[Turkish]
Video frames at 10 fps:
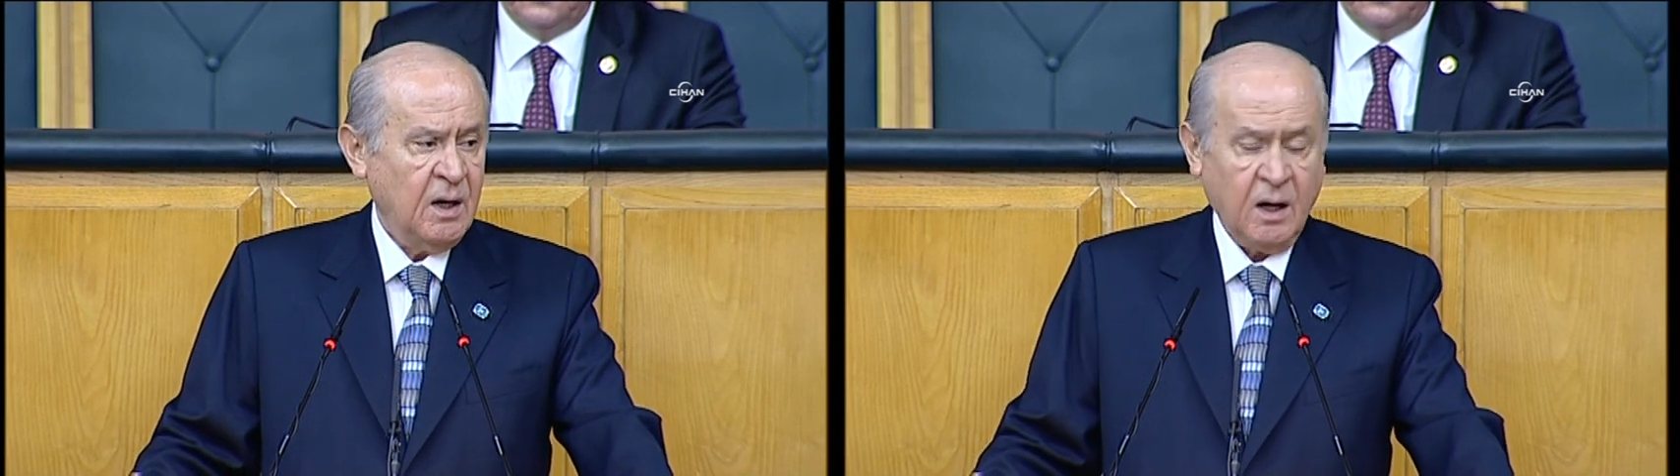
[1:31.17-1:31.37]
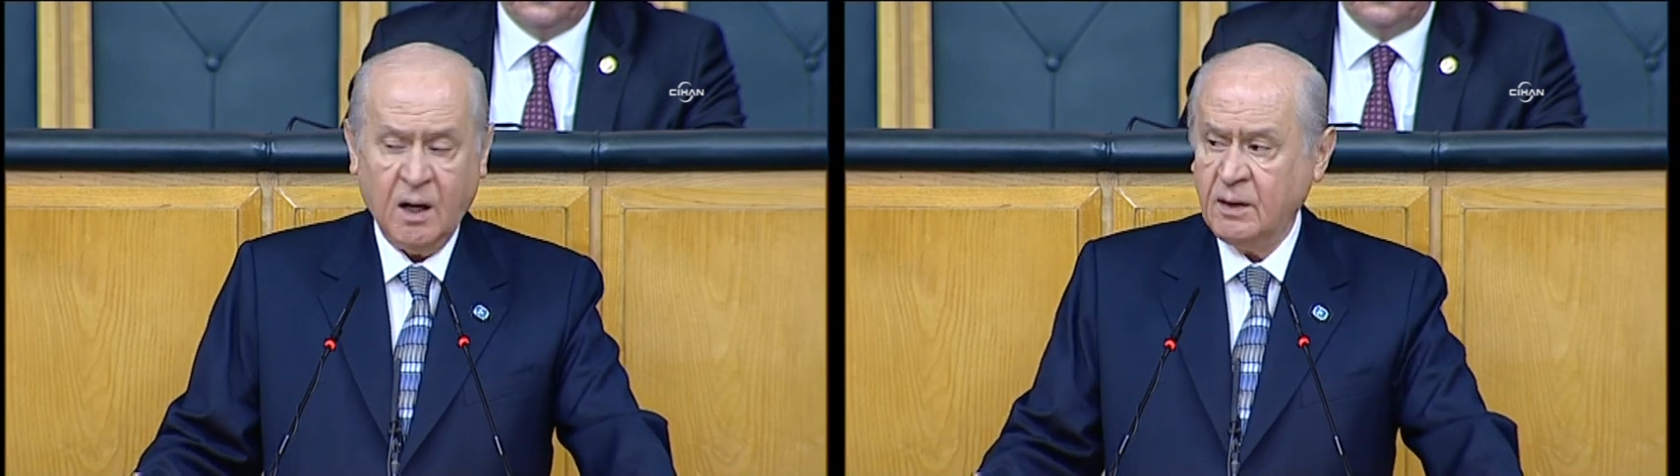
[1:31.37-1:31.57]

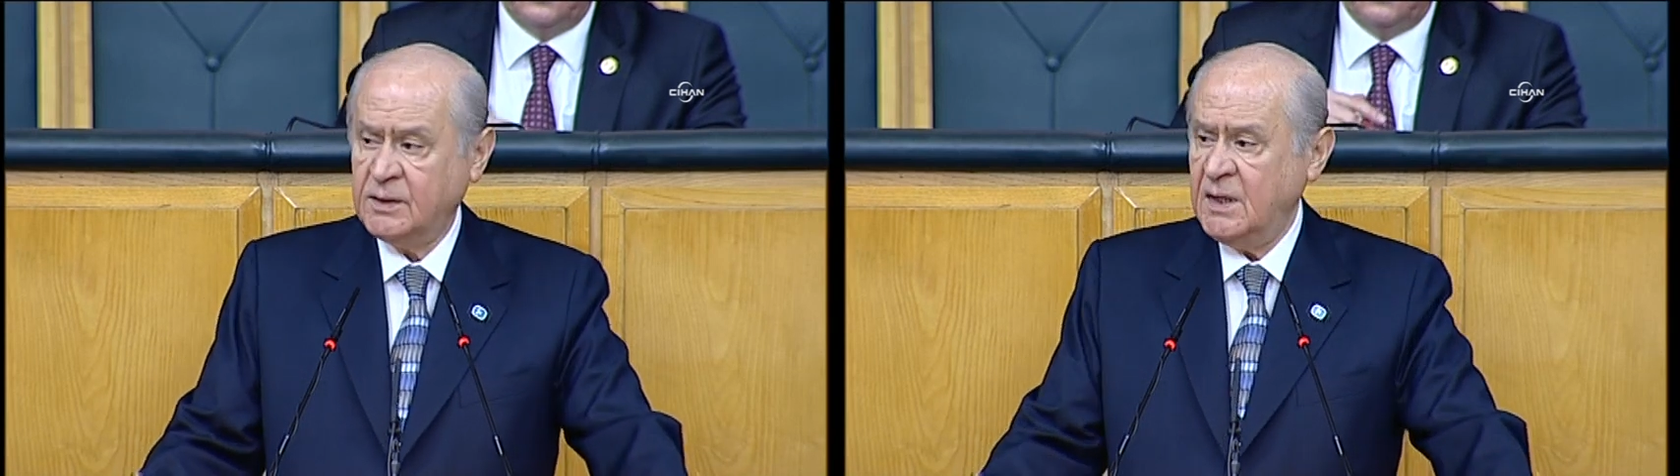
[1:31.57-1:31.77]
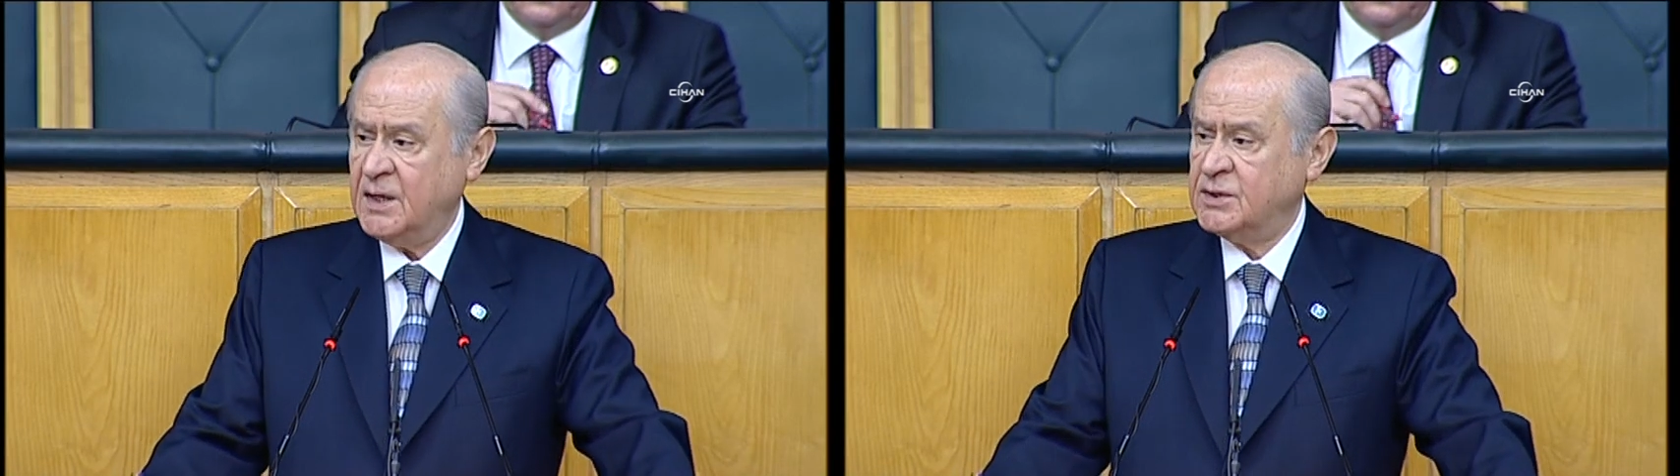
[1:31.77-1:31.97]

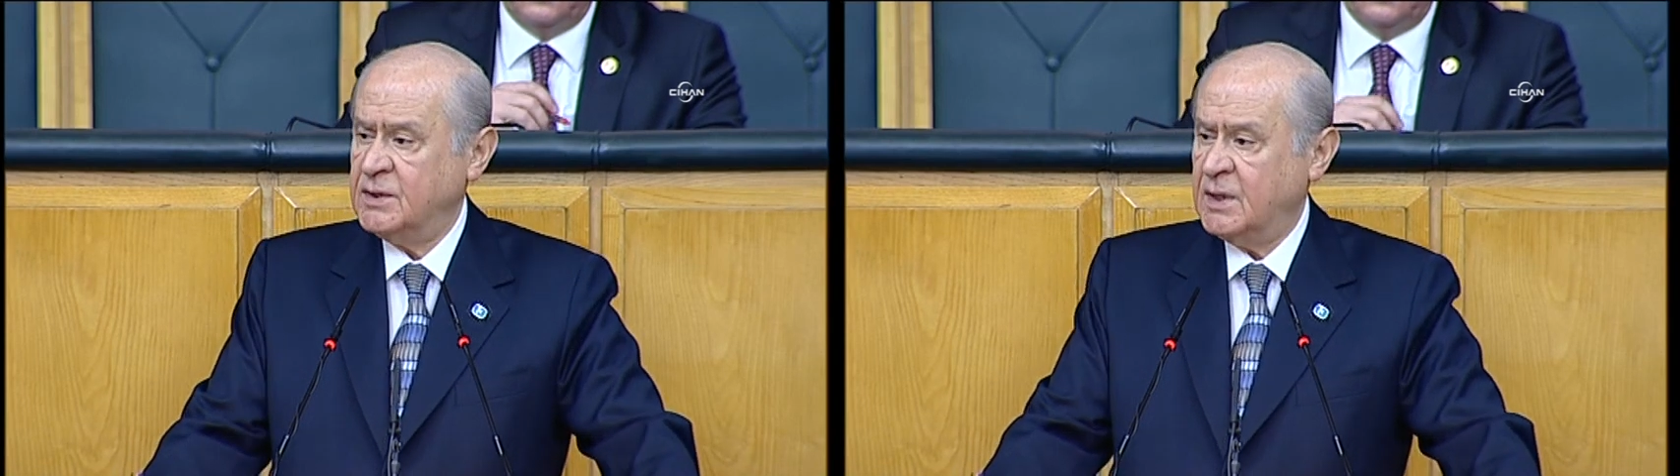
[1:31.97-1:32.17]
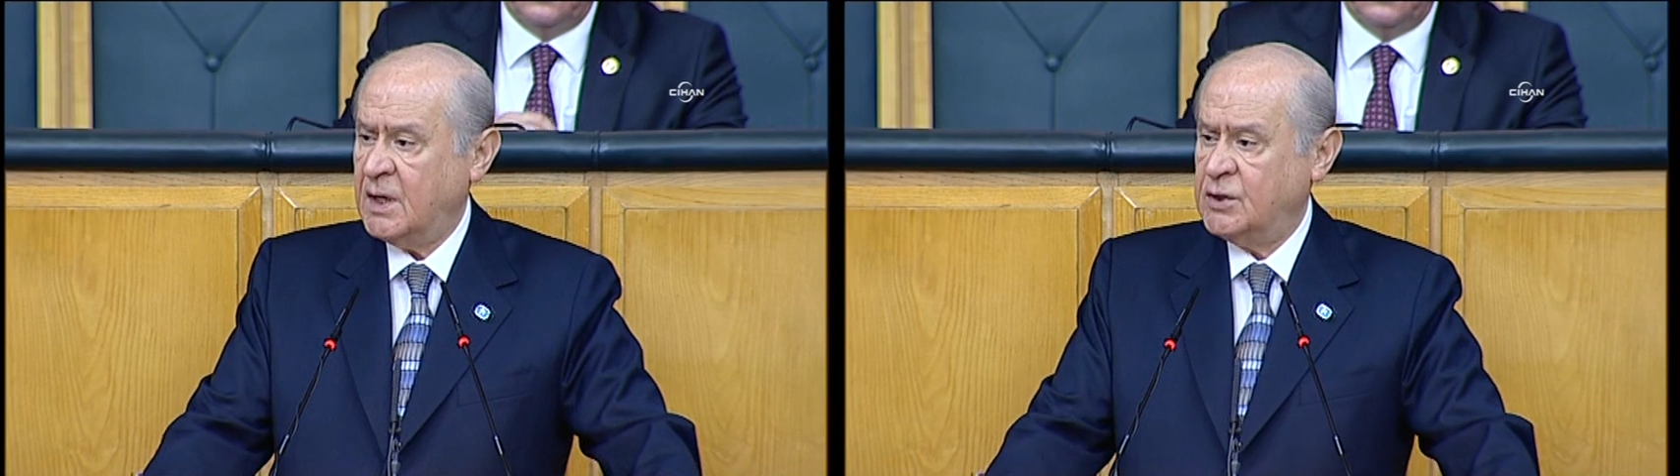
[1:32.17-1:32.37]
6
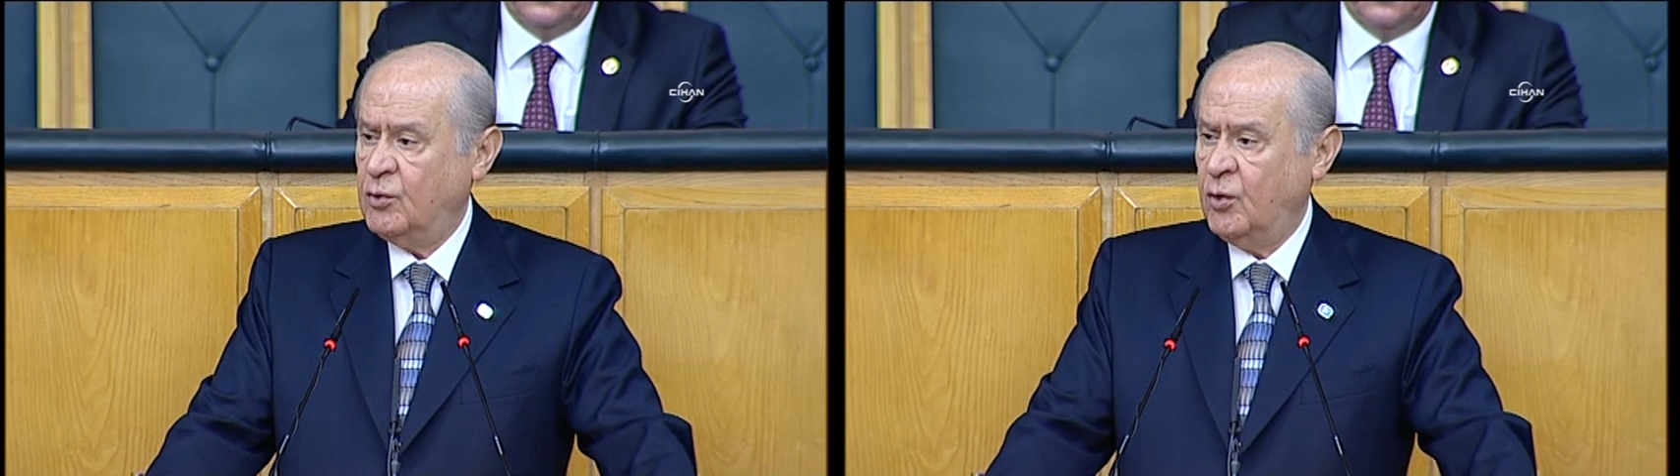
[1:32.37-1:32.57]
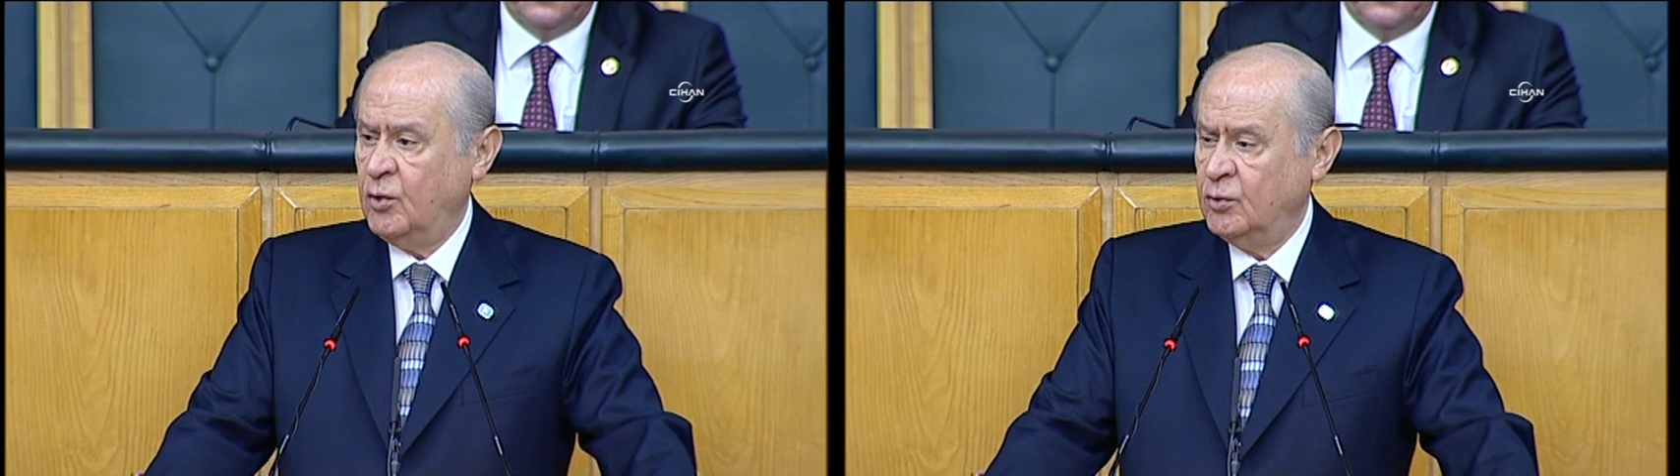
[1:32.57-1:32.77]
yaşındaki
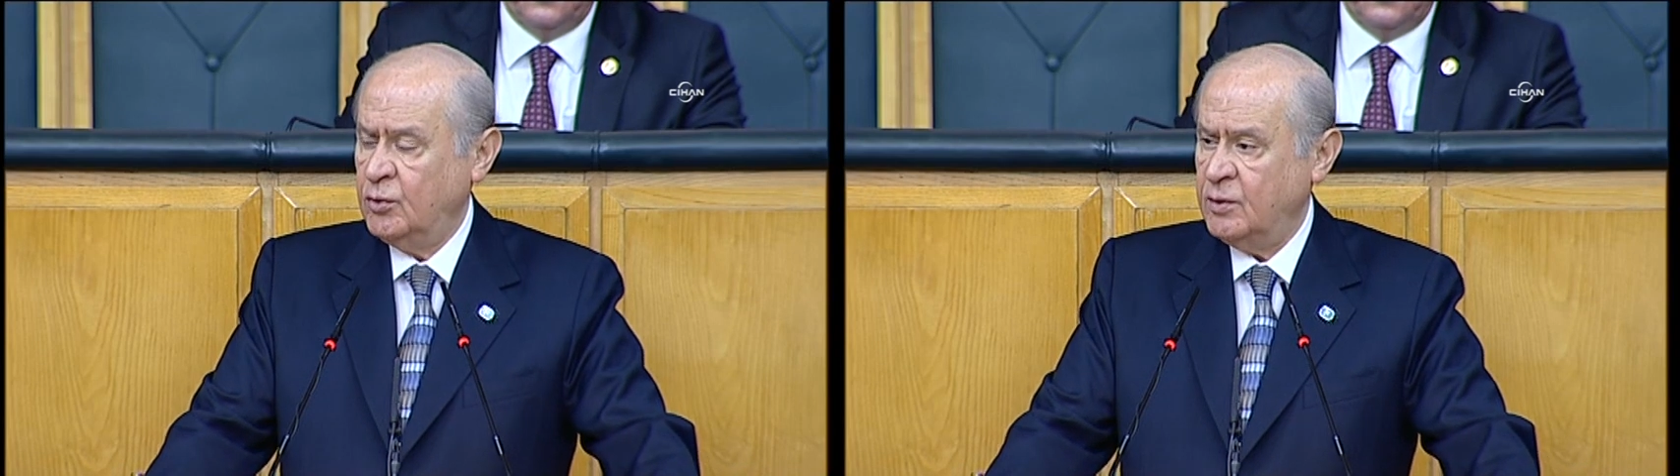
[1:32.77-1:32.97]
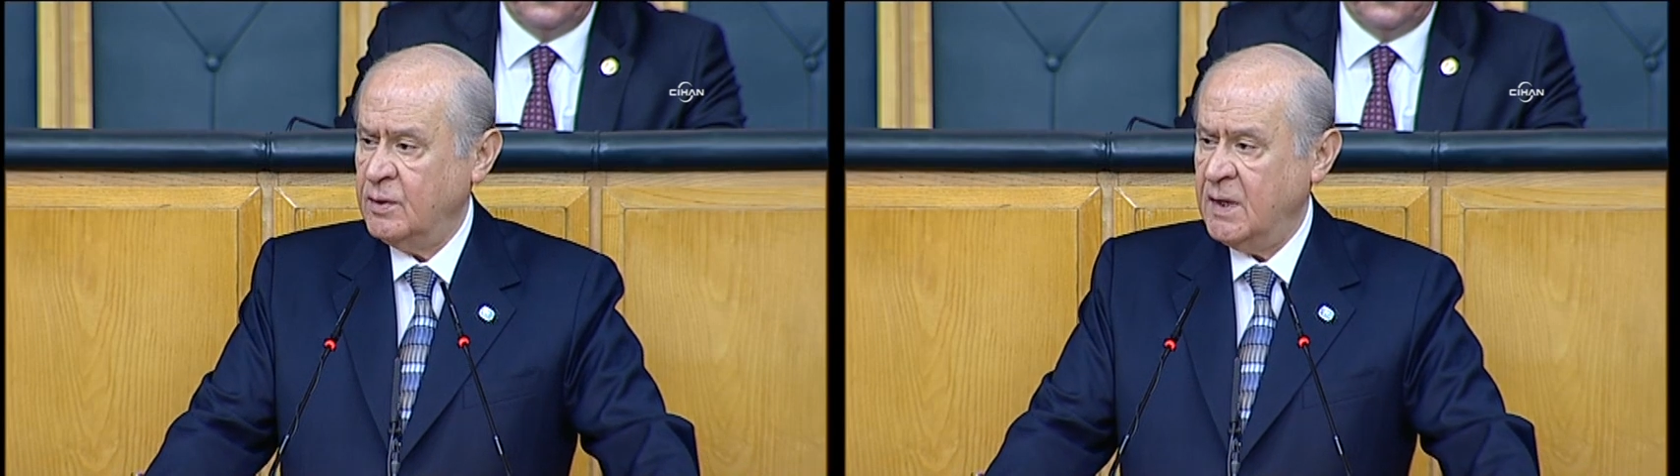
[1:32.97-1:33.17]

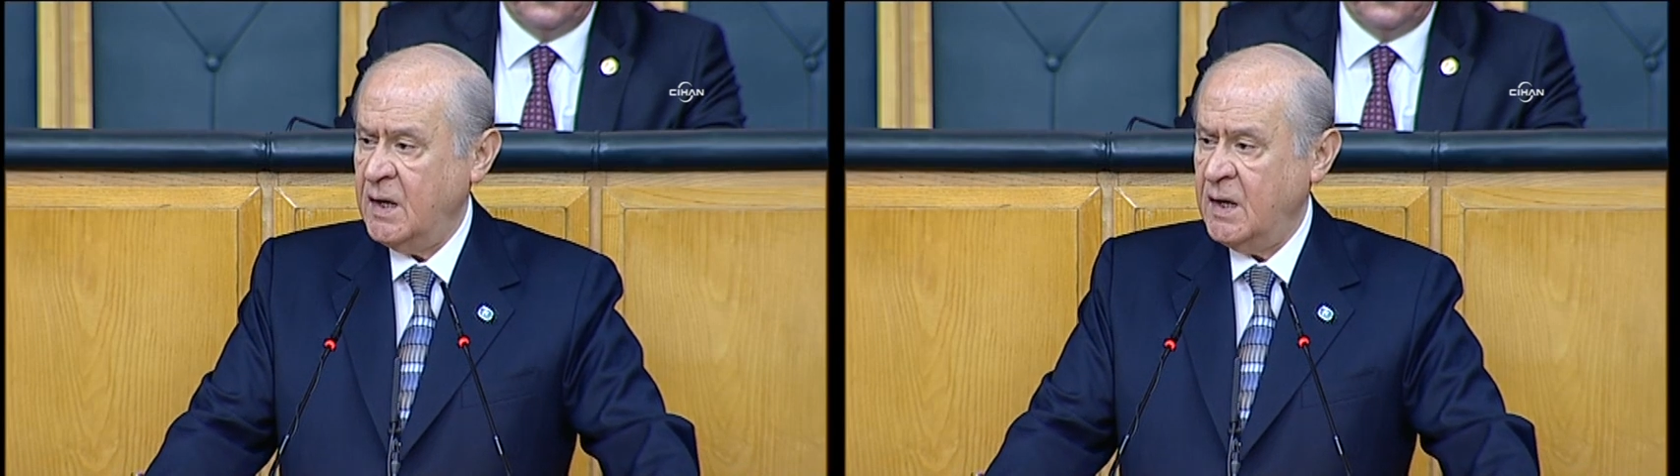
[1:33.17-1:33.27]
oğlu